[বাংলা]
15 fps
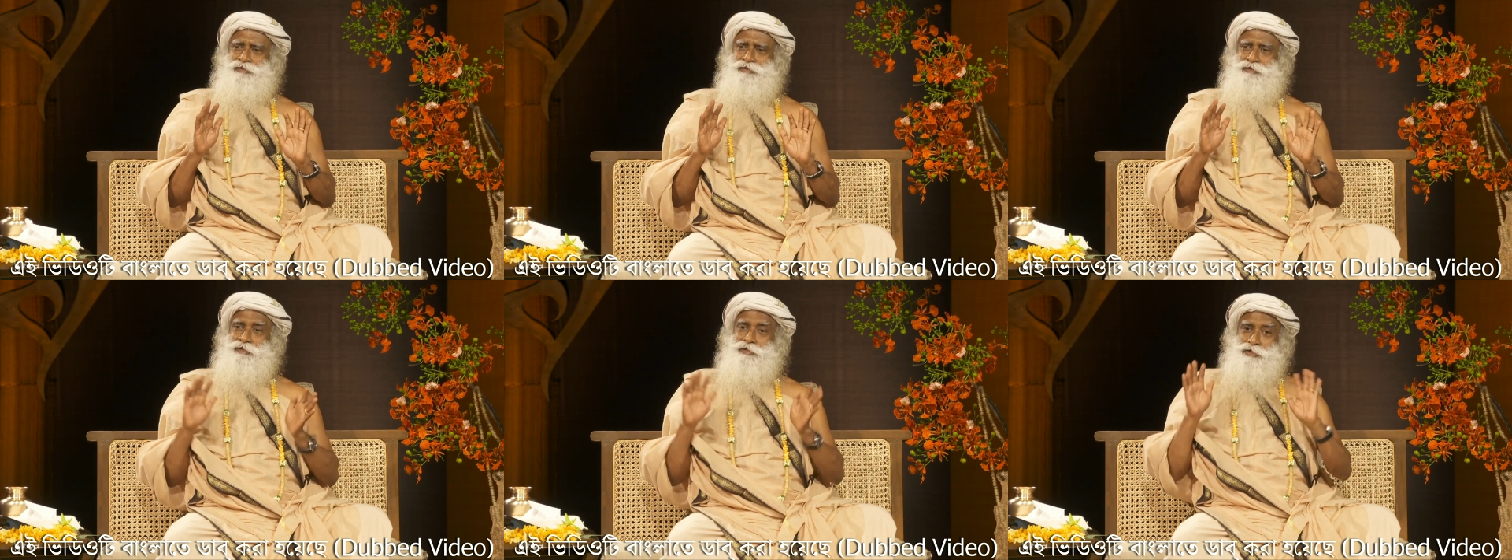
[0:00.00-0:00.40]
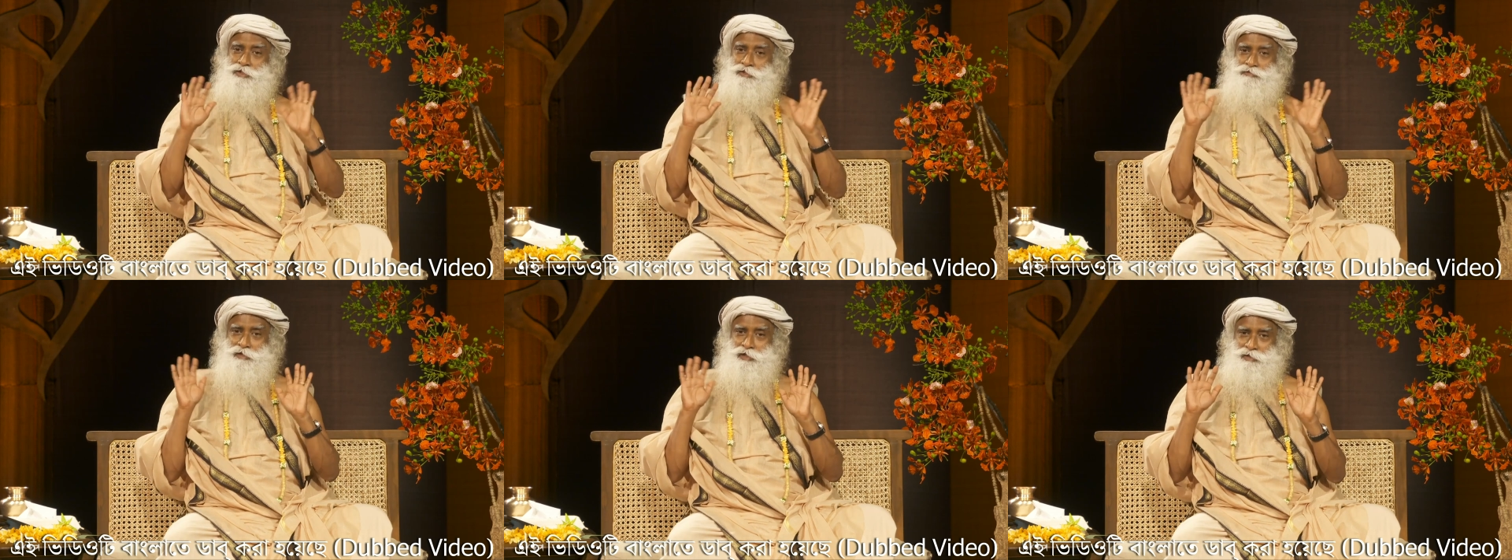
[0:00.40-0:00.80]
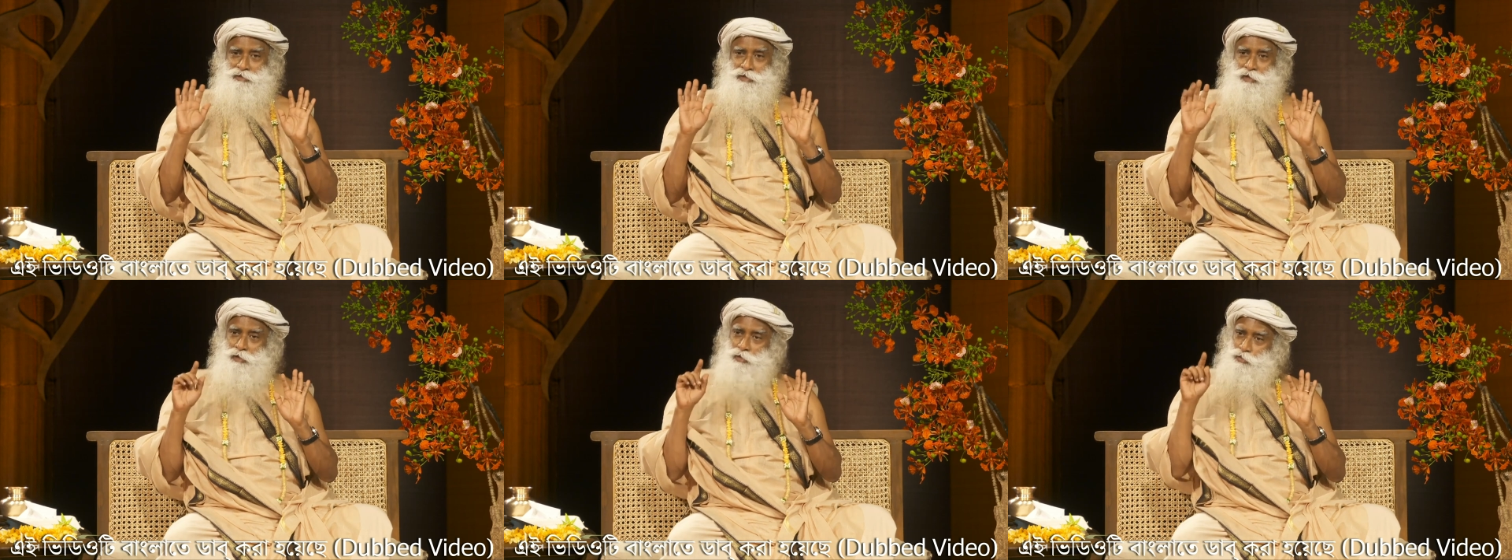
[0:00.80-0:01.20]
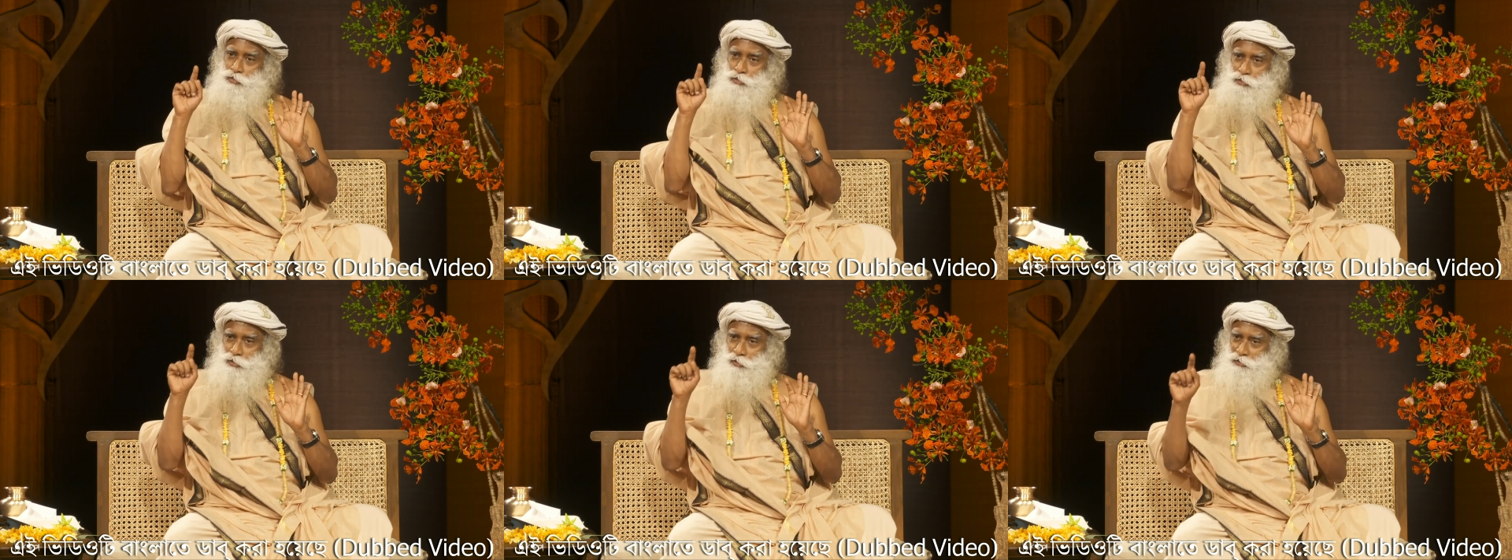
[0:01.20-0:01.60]
সেটা আলাদা
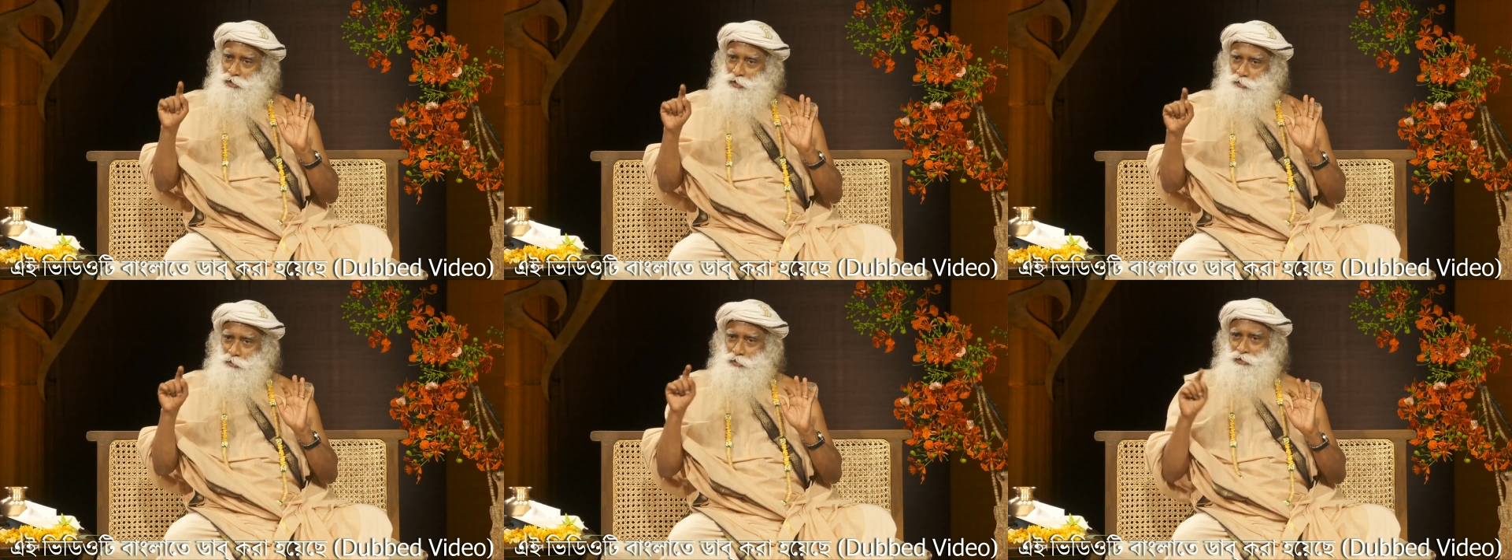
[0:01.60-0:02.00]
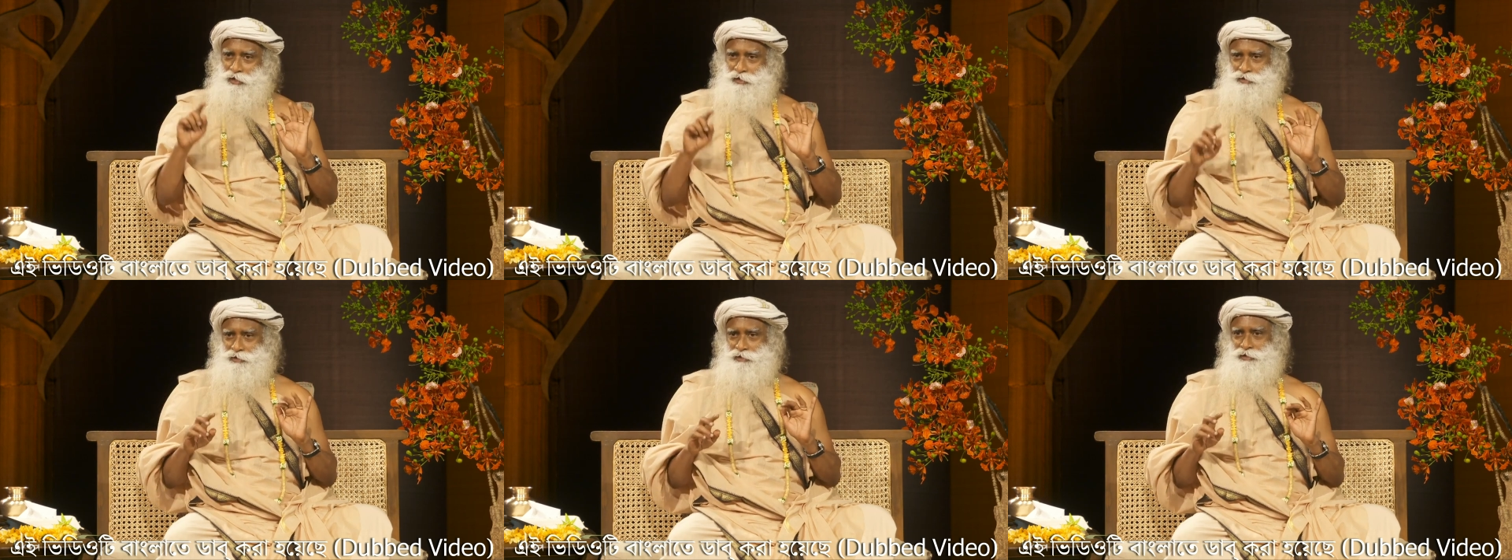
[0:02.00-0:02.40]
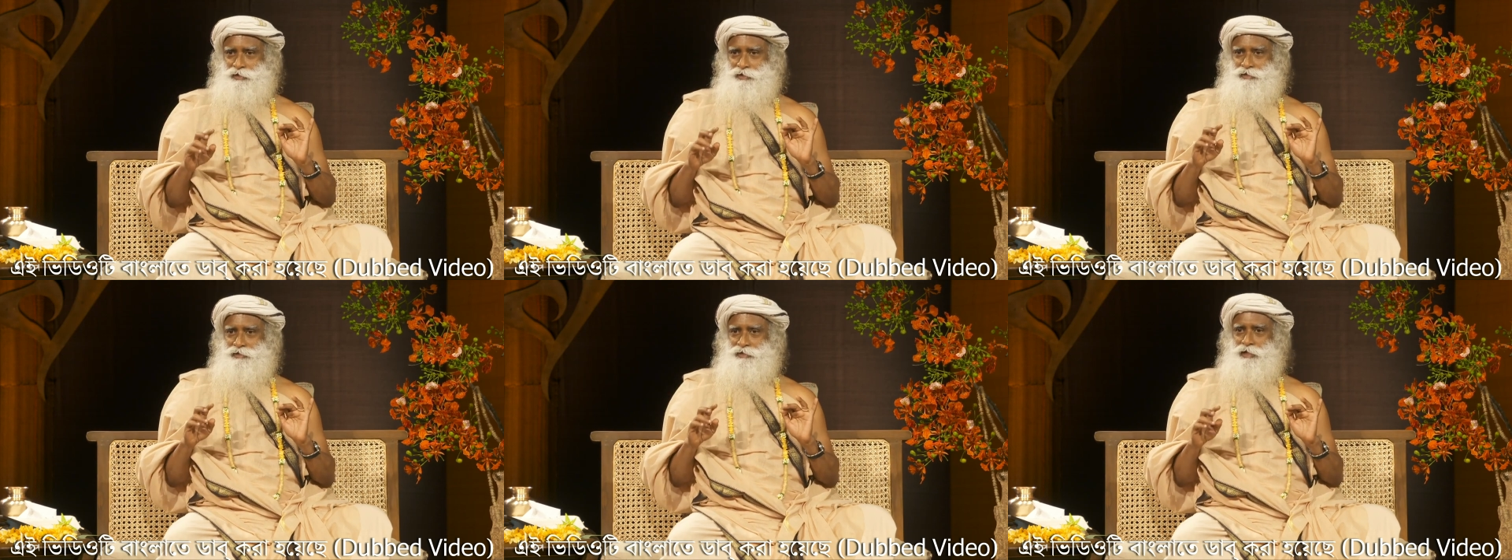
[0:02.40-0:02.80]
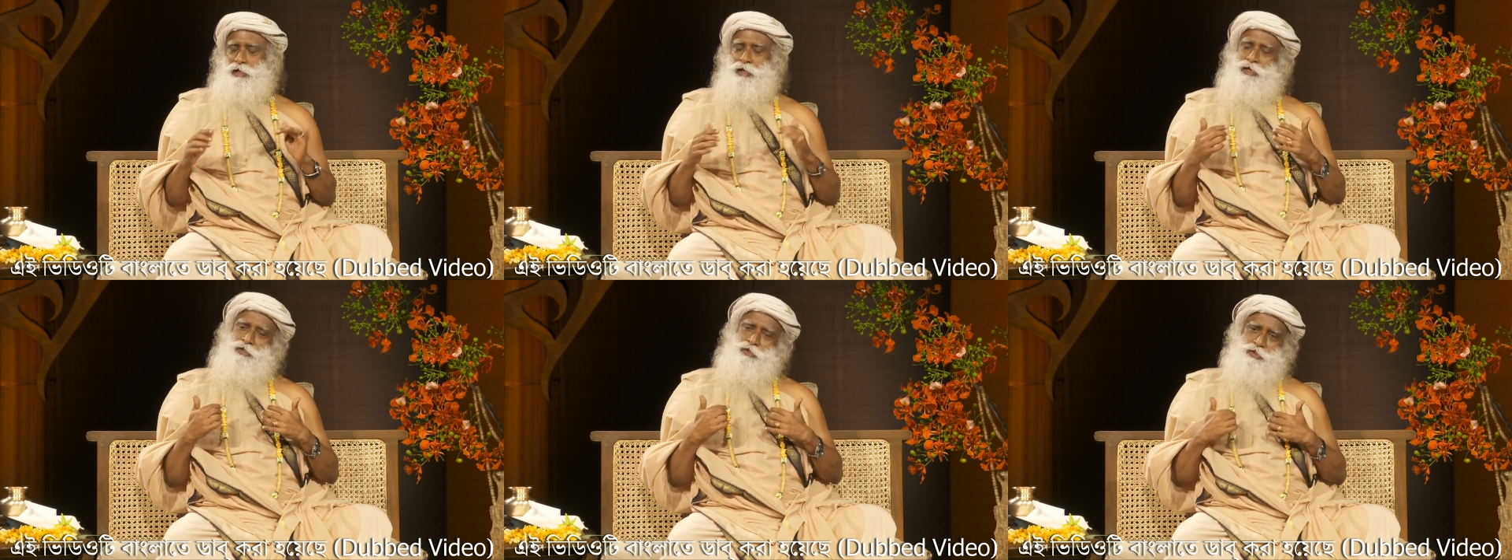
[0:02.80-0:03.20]
আপনি জানেন তারা খারাপ
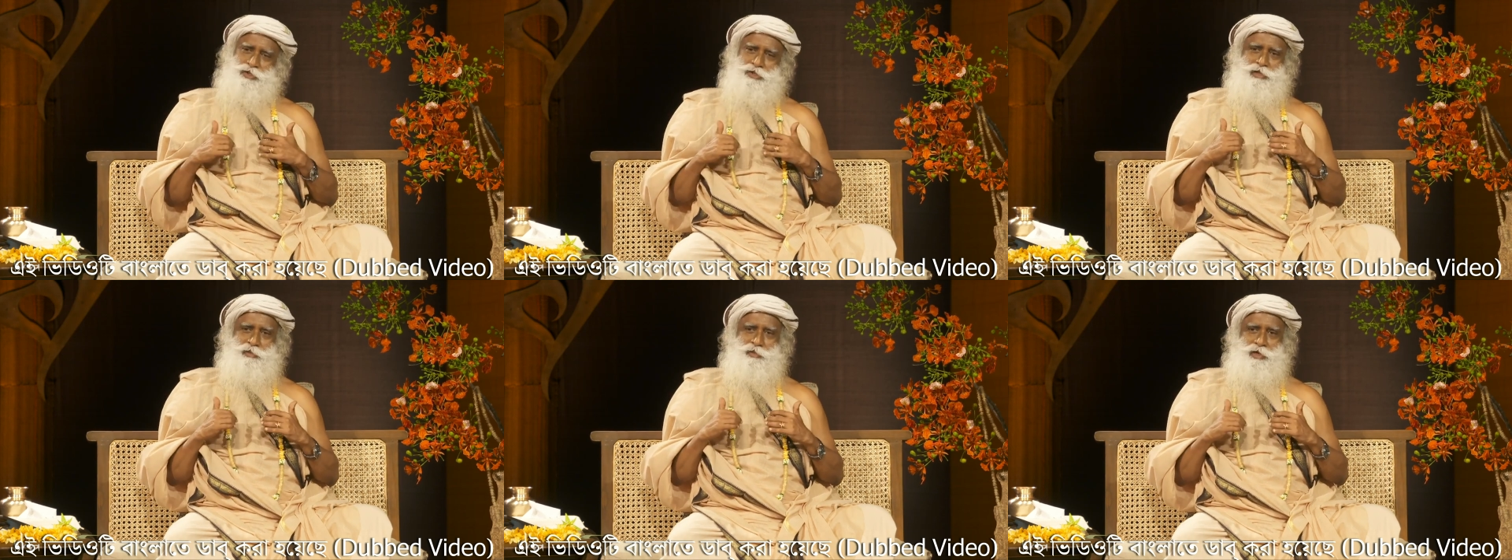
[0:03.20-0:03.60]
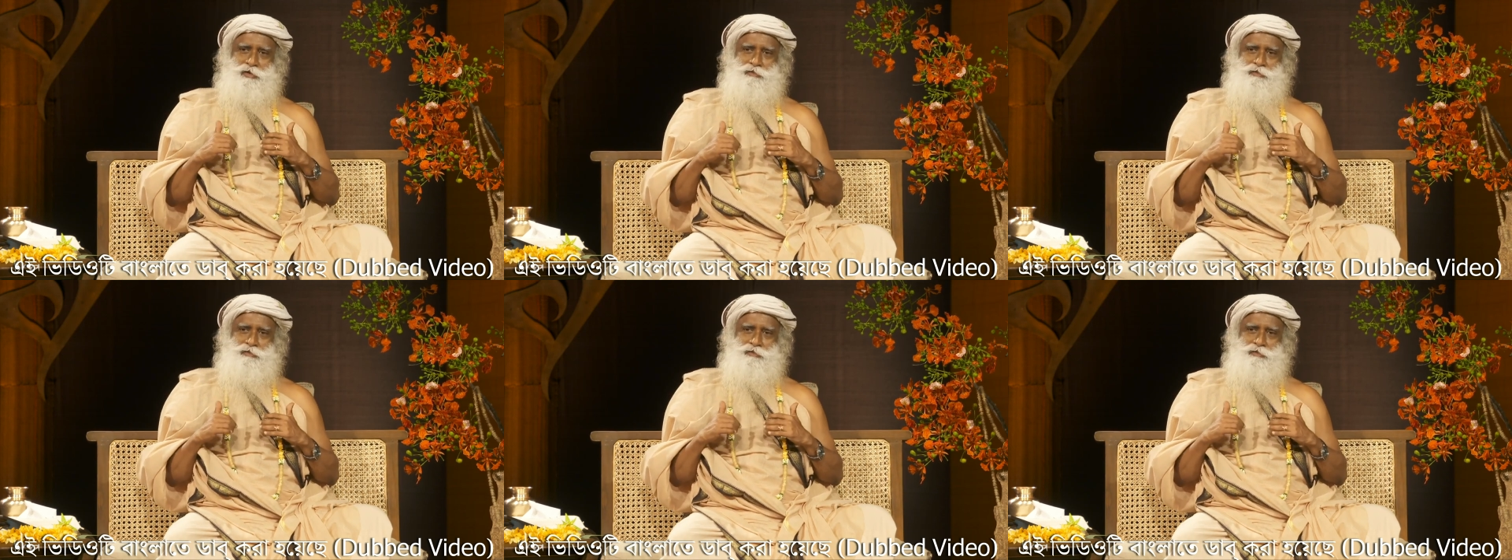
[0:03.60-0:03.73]
কিন্তু তাও আপনি